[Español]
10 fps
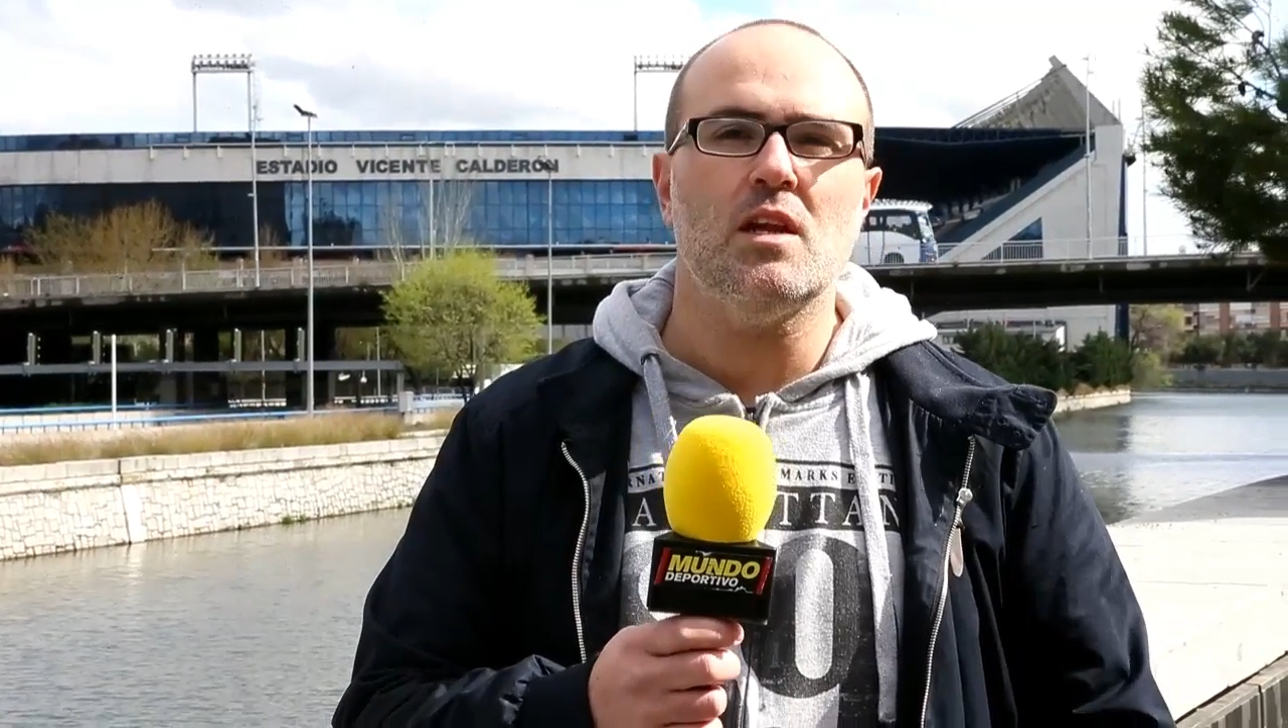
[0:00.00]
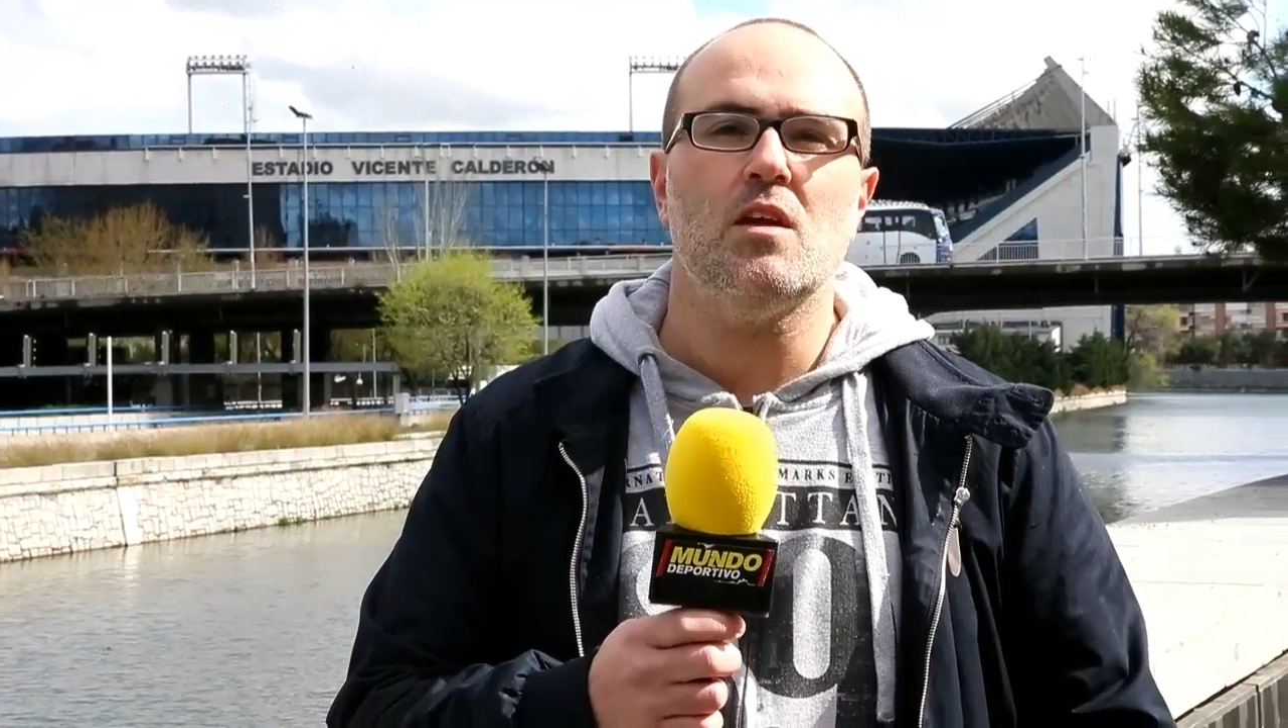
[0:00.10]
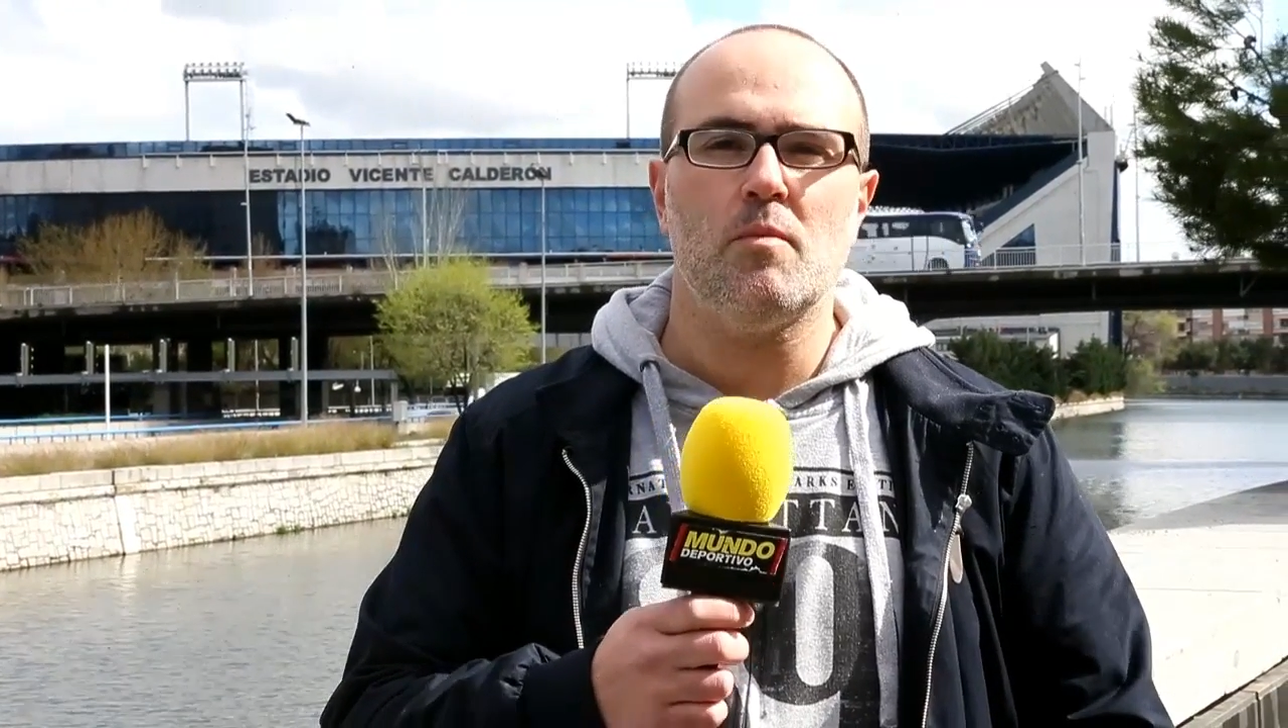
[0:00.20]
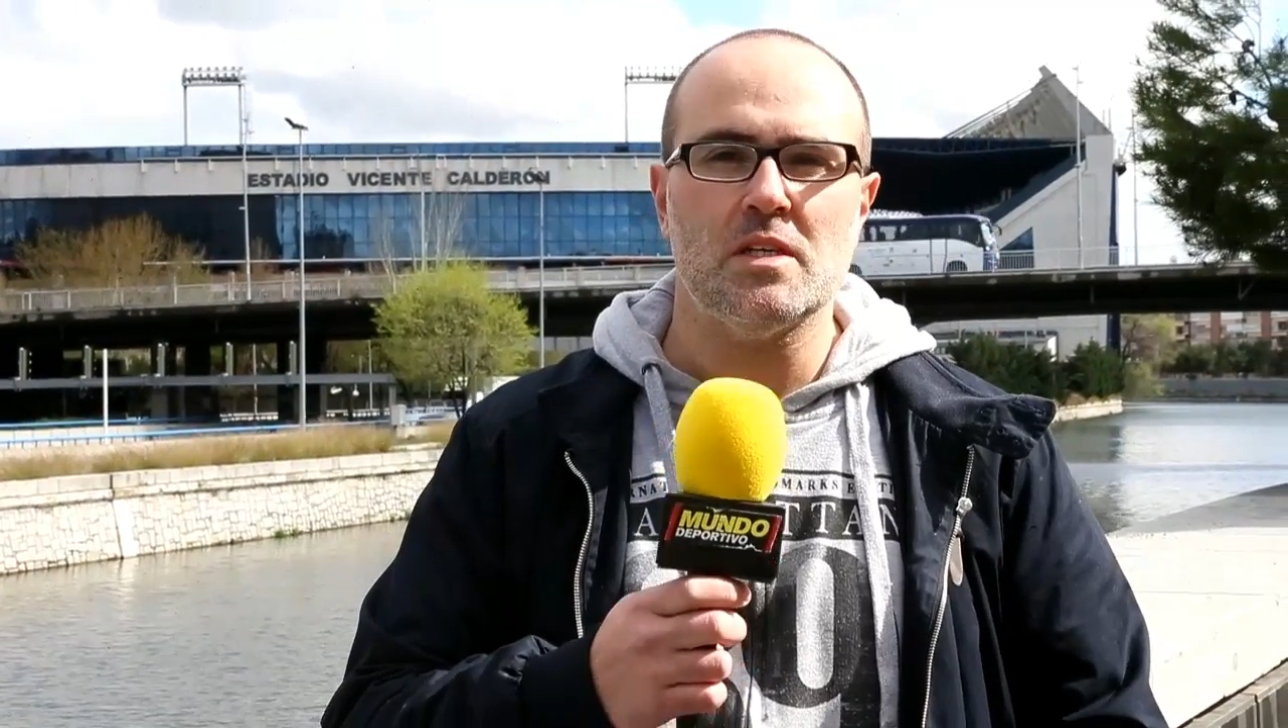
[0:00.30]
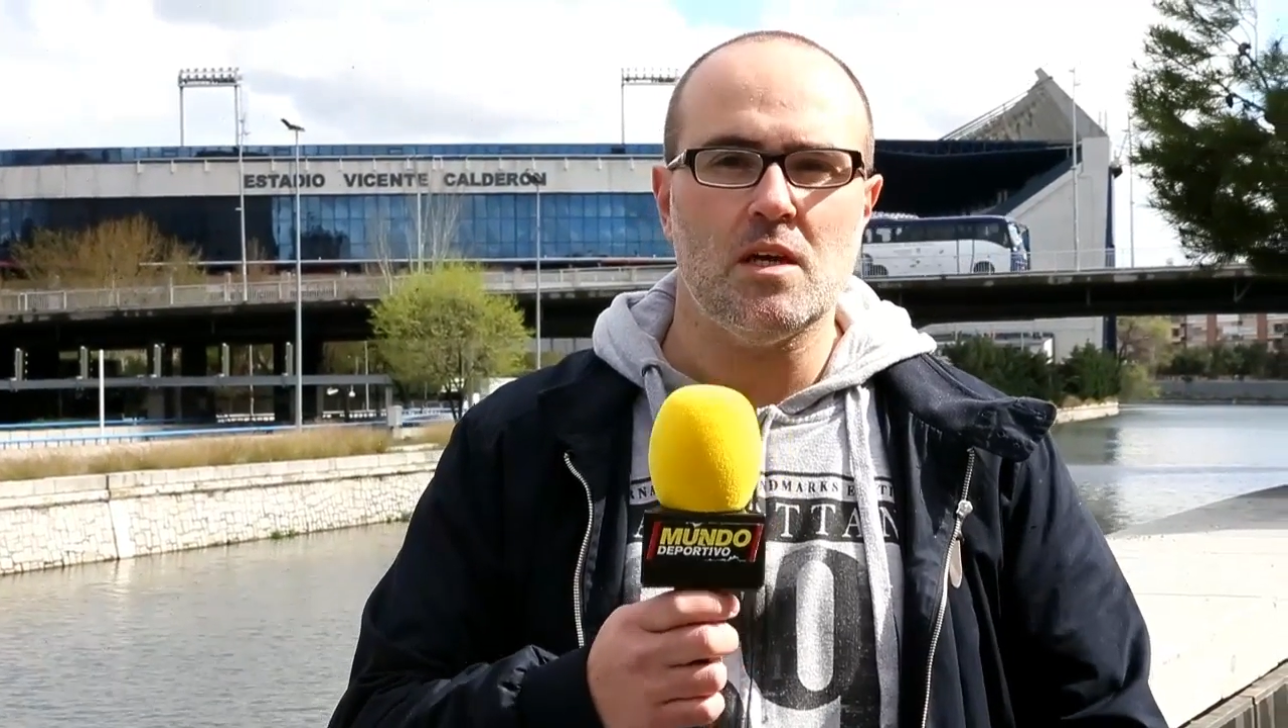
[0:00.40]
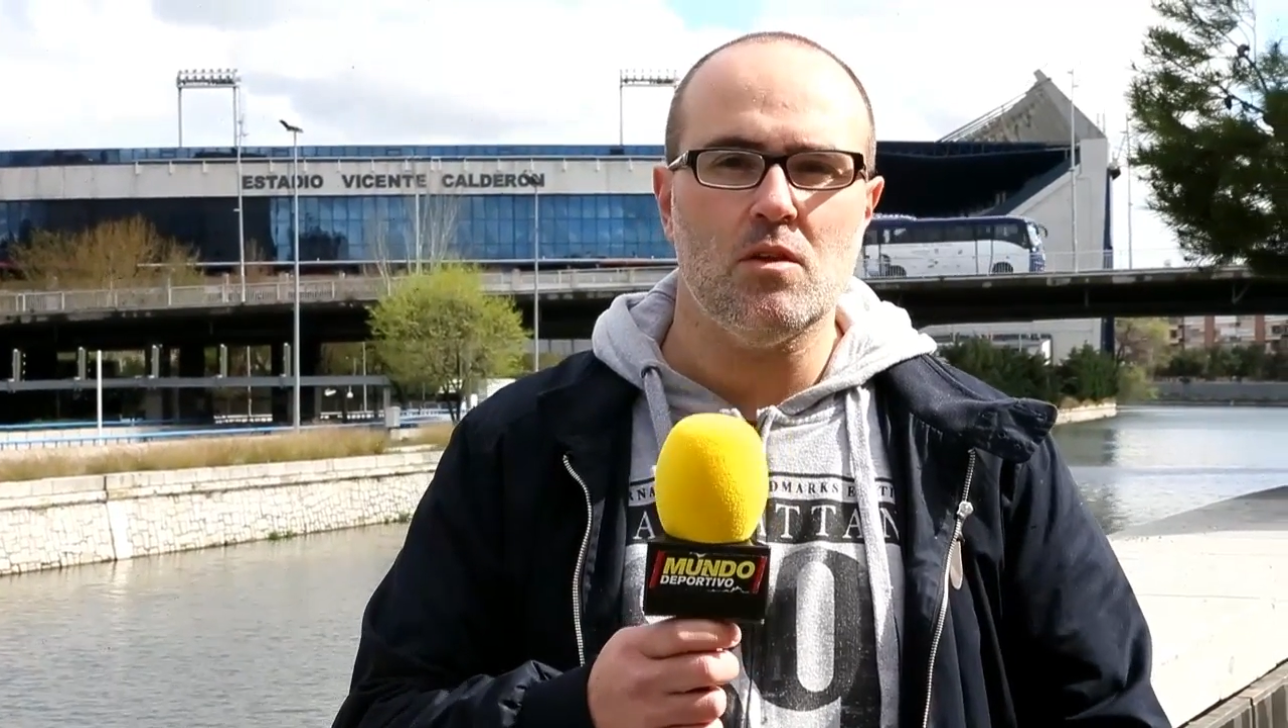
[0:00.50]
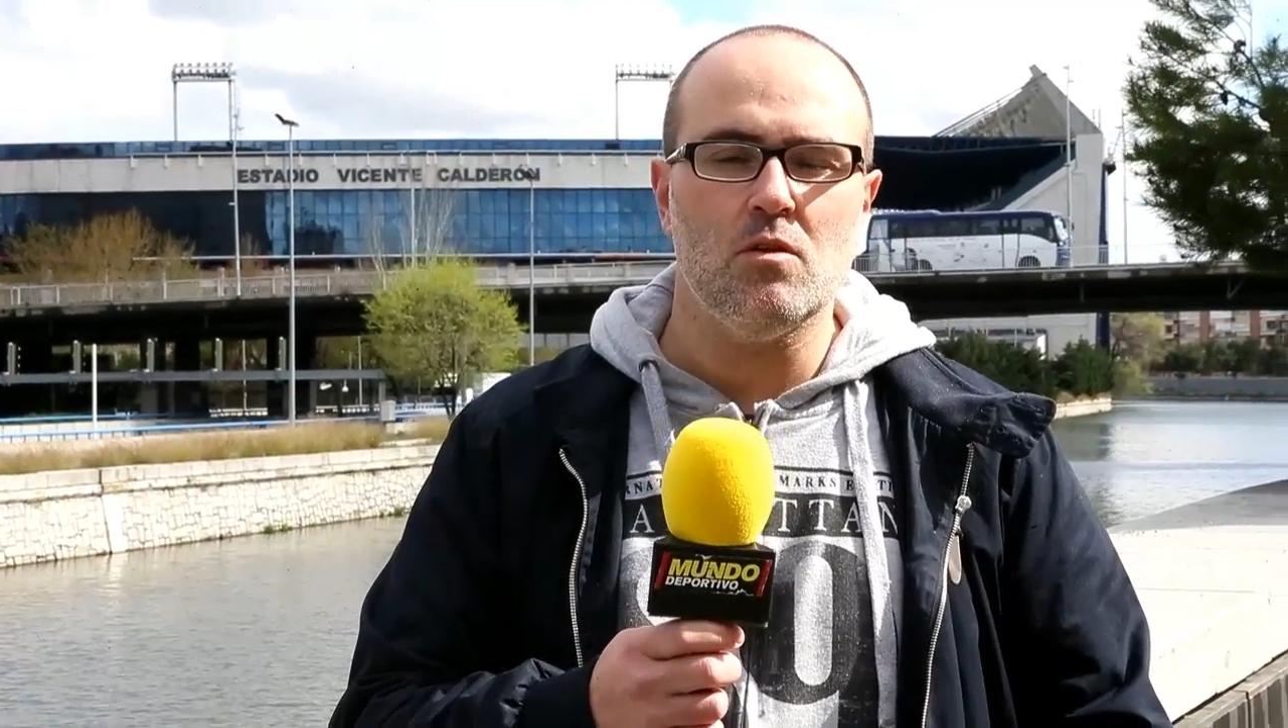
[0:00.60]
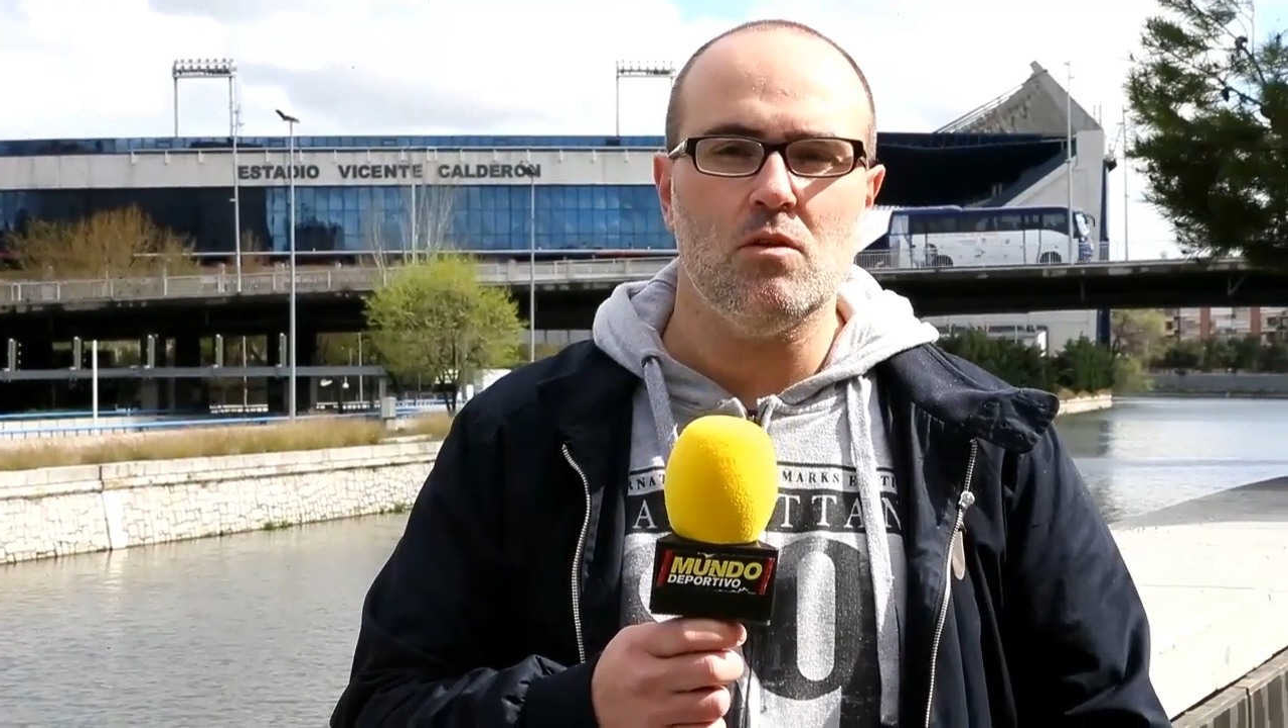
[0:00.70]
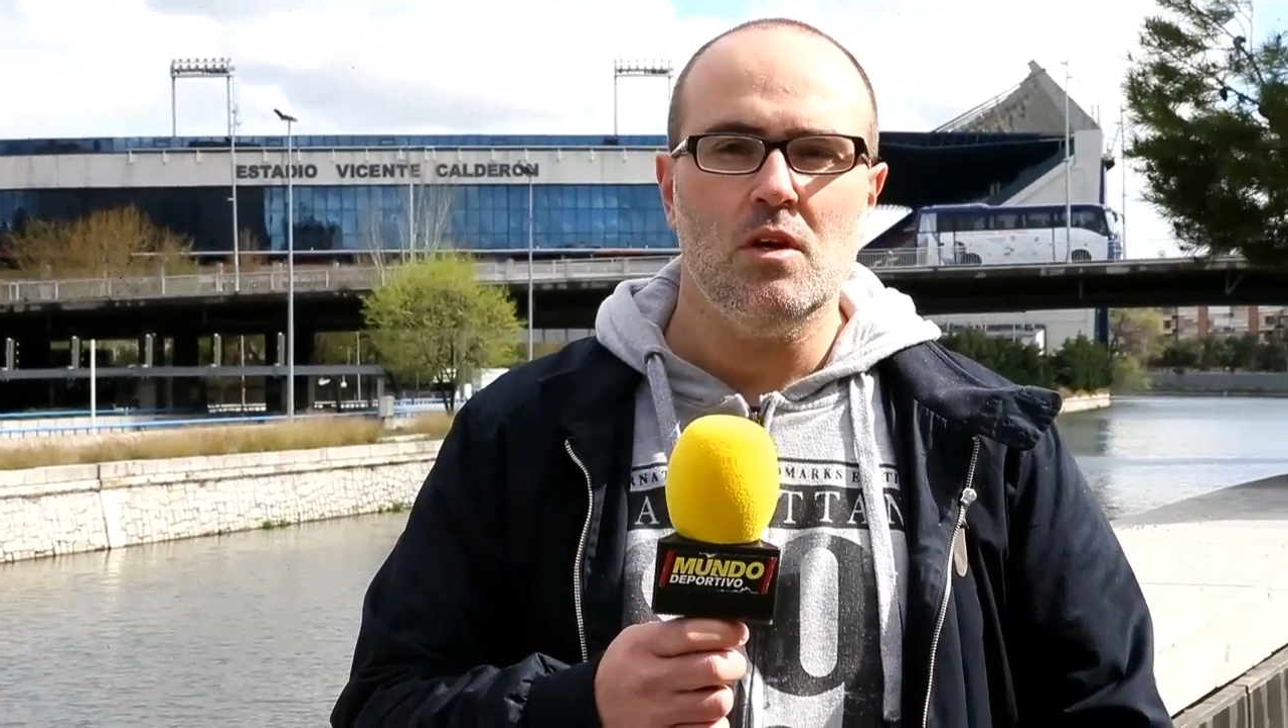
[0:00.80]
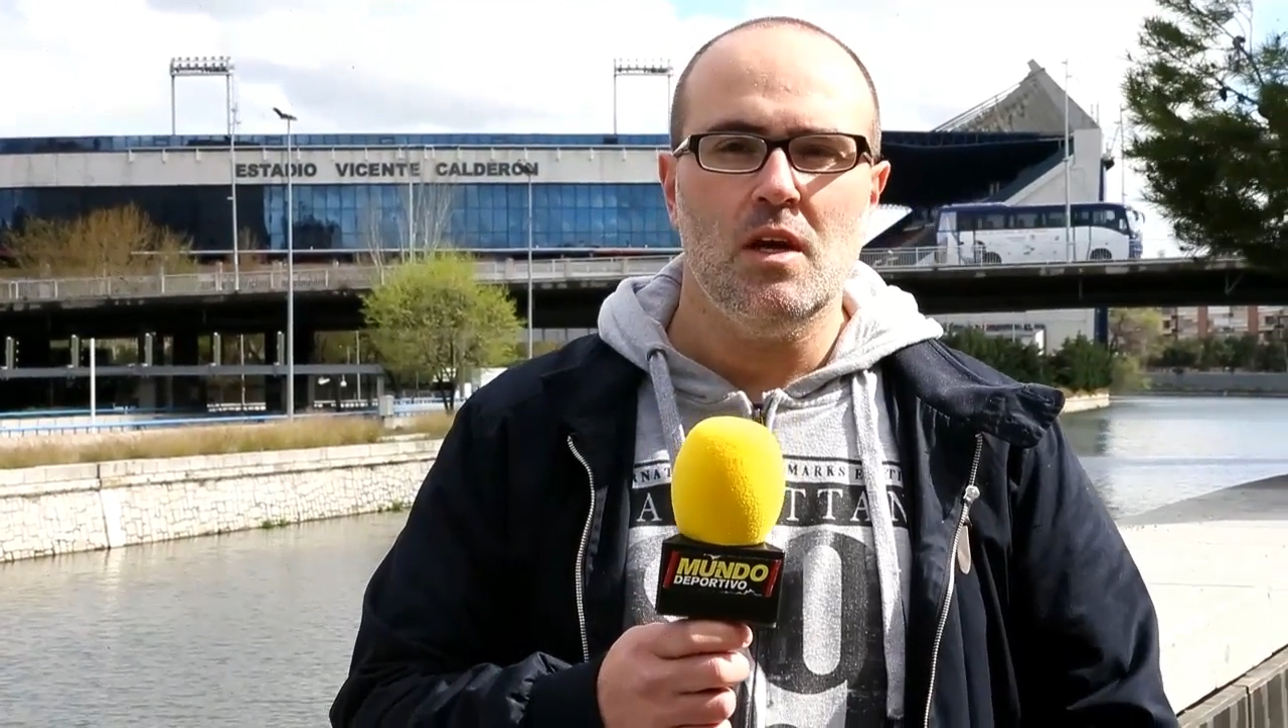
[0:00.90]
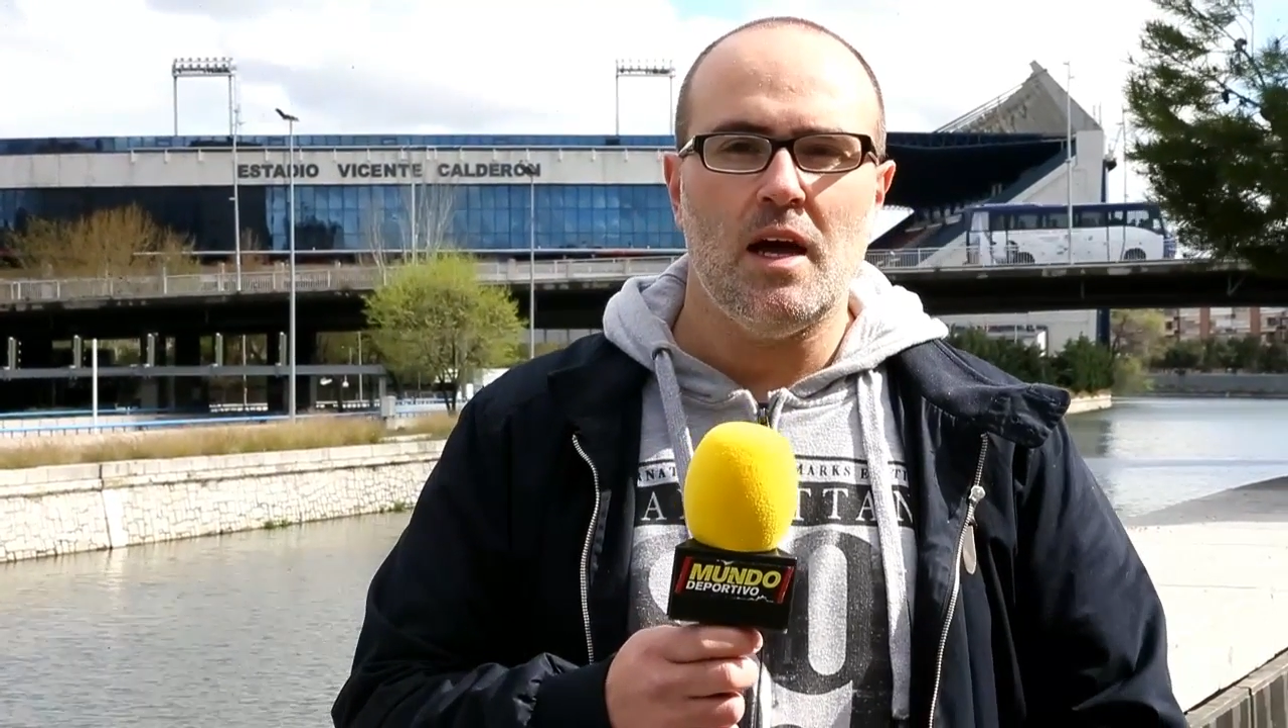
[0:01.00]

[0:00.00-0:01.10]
el año pasado